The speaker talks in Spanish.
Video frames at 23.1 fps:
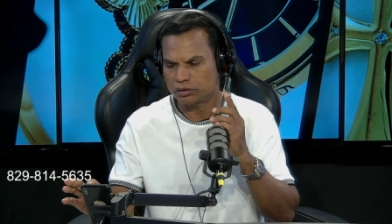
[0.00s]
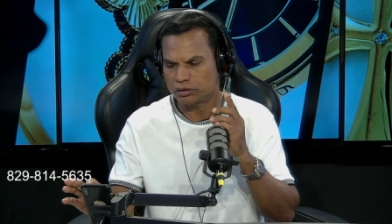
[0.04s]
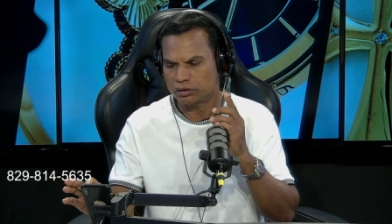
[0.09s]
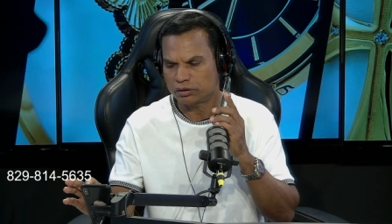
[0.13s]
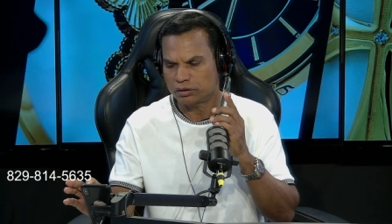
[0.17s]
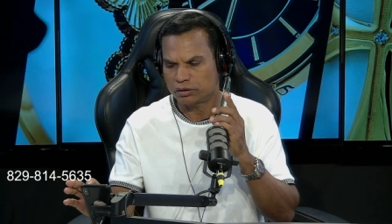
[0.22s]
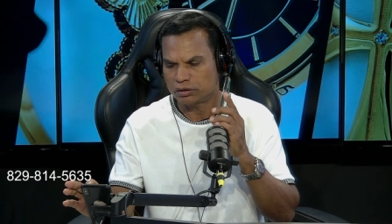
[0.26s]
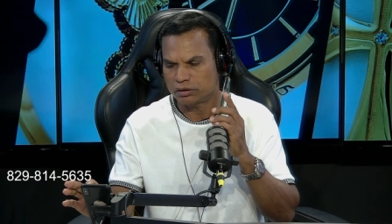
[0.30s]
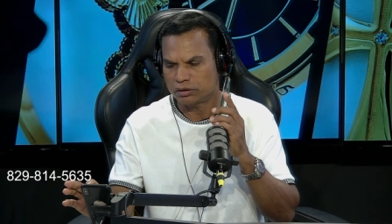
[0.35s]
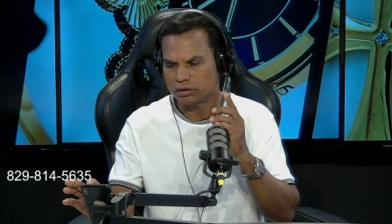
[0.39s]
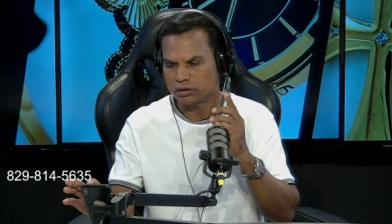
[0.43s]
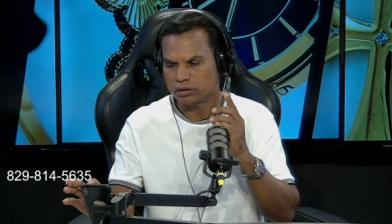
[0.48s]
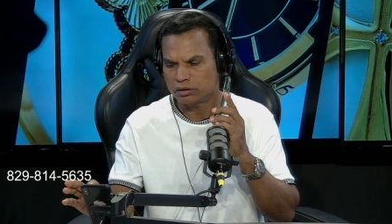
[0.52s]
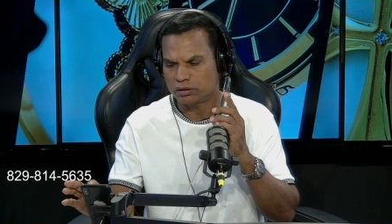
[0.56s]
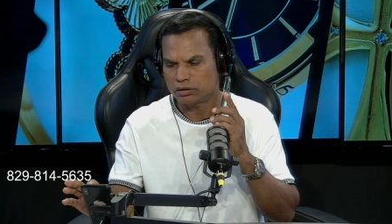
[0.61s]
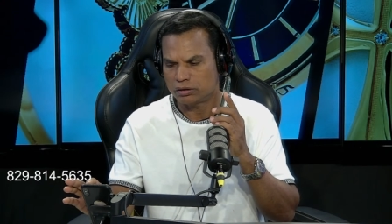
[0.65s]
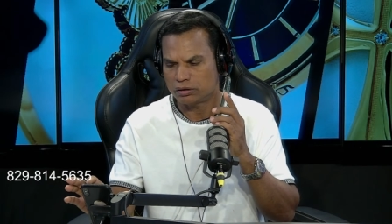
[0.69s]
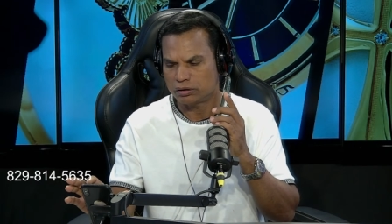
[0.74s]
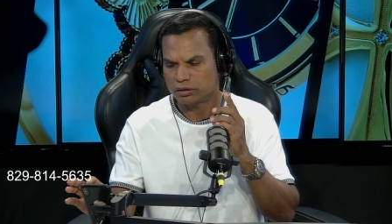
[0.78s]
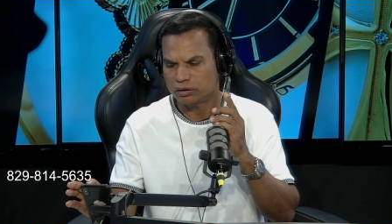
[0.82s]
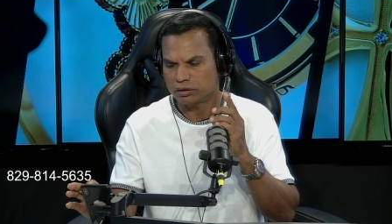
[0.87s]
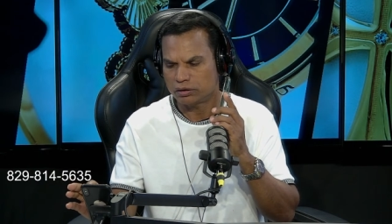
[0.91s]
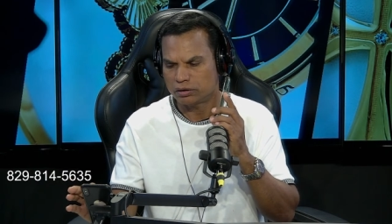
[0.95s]
yo me pongo de
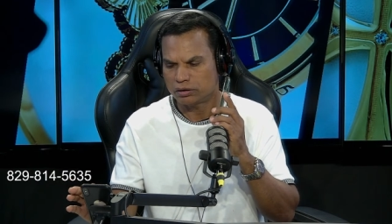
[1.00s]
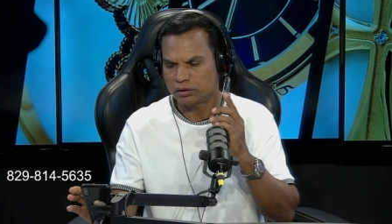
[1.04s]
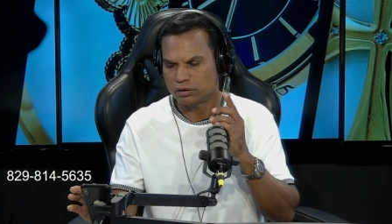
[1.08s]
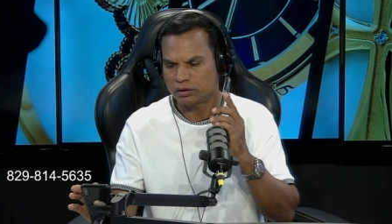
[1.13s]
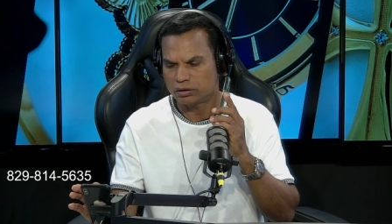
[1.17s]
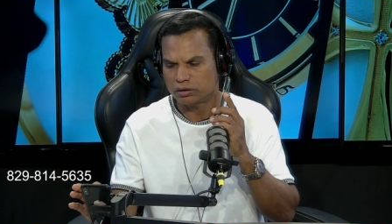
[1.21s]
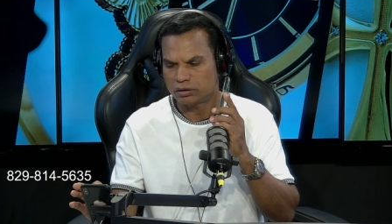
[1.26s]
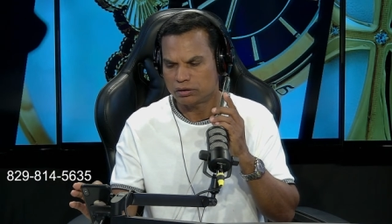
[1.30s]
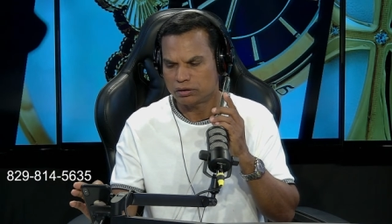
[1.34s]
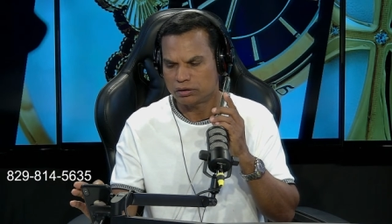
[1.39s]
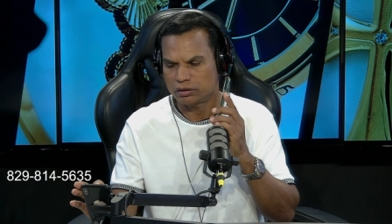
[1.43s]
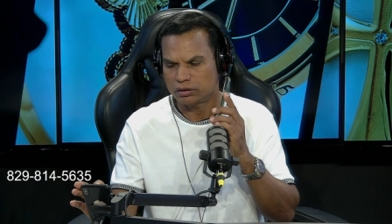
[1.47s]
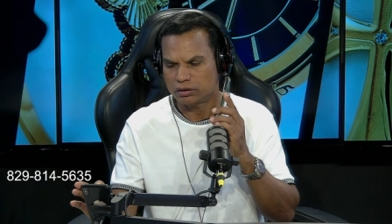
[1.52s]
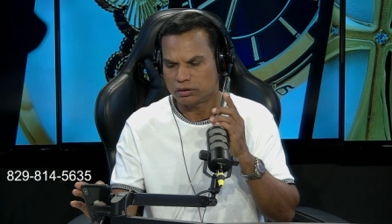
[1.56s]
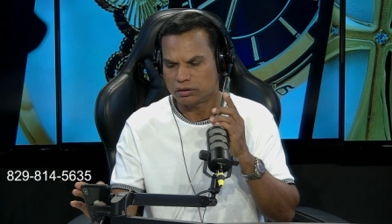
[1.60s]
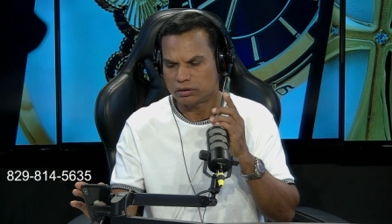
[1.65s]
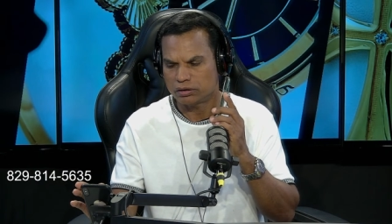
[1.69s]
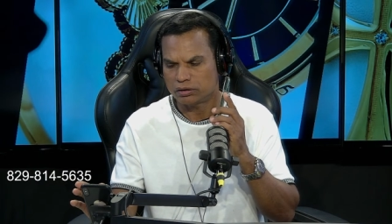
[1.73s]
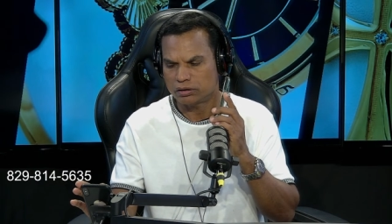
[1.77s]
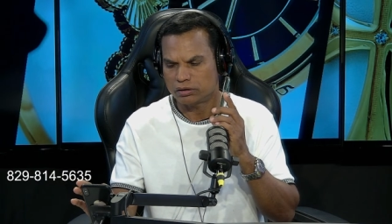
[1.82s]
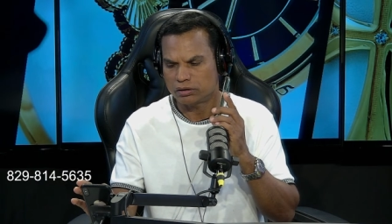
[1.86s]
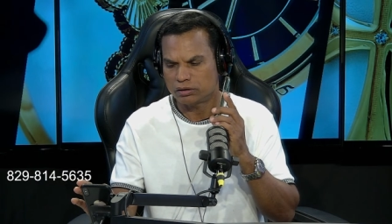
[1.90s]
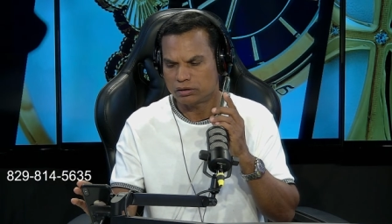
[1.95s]
todas las noches a
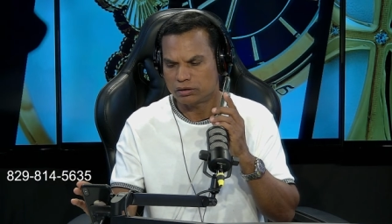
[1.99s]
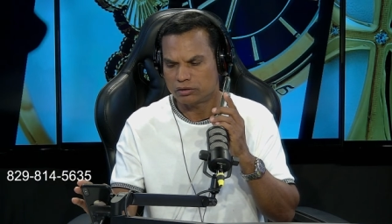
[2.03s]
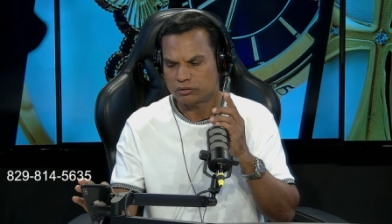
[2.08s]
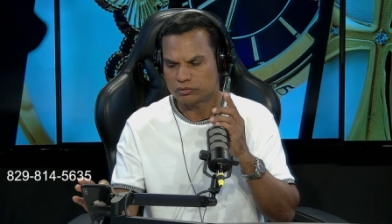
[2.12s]
oírte a ti,